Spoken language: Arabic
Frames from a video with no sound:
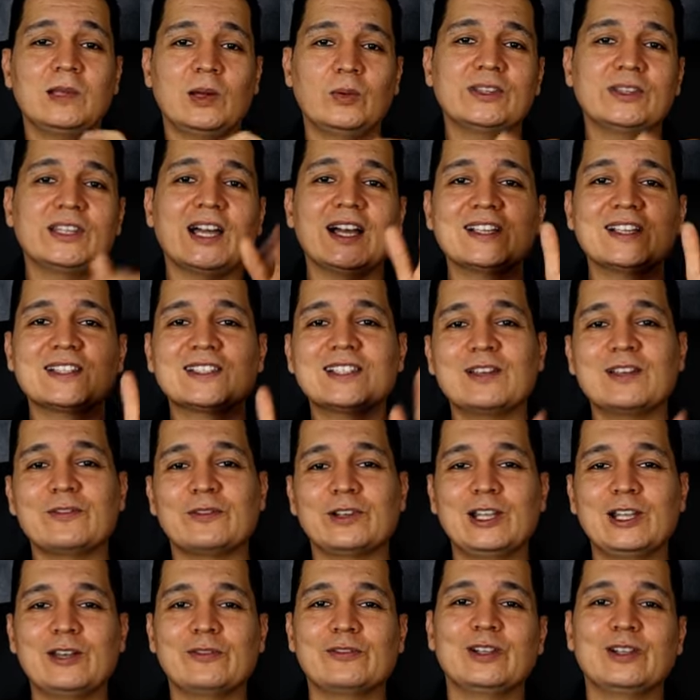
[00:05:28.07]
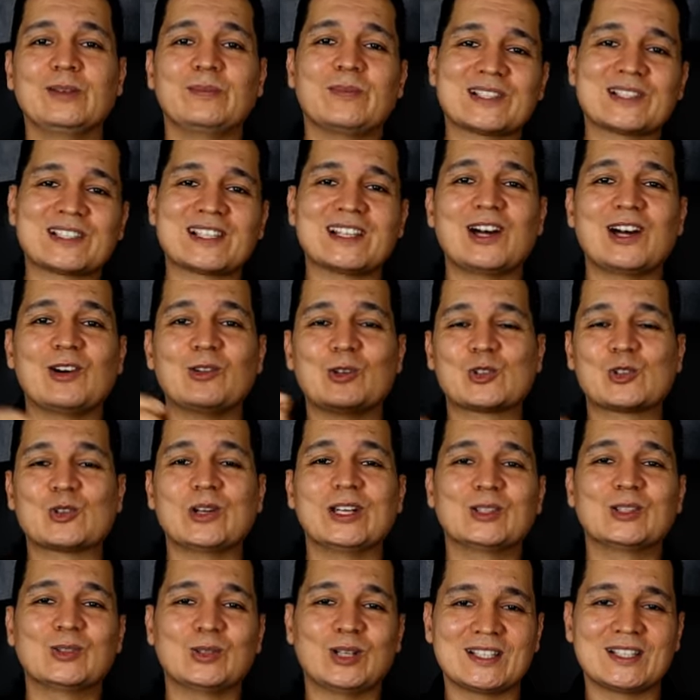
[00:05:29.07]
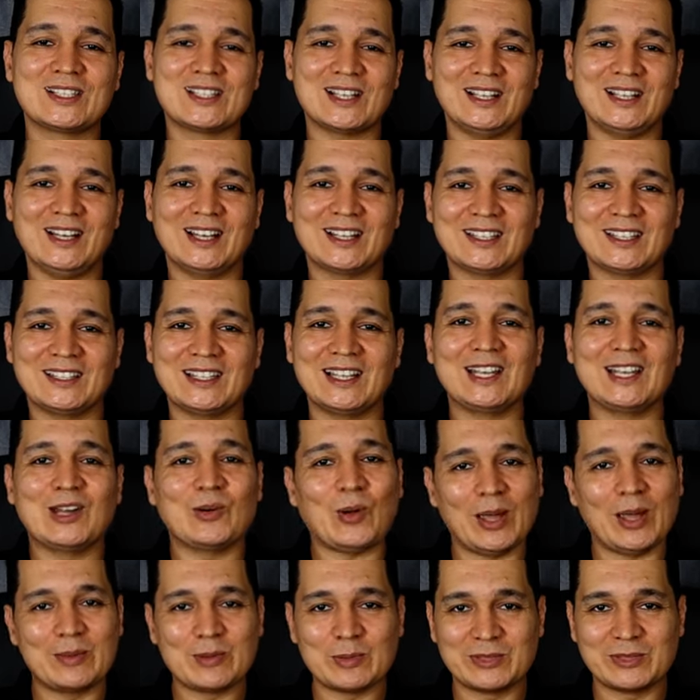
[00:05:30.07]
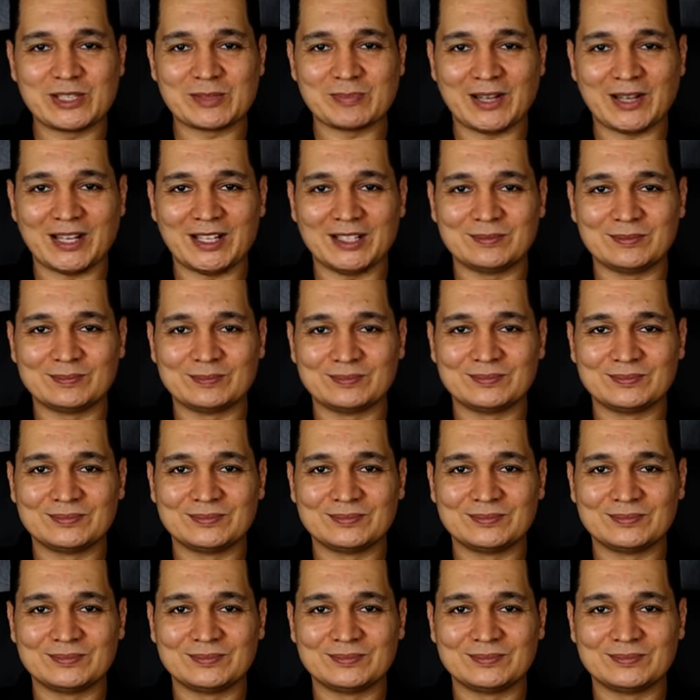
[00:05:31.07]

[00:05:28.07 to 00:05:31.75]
لو انت عايز تقفل اقفل بس انا هقول شويه نقط سريعه كده لو حابب تسمعها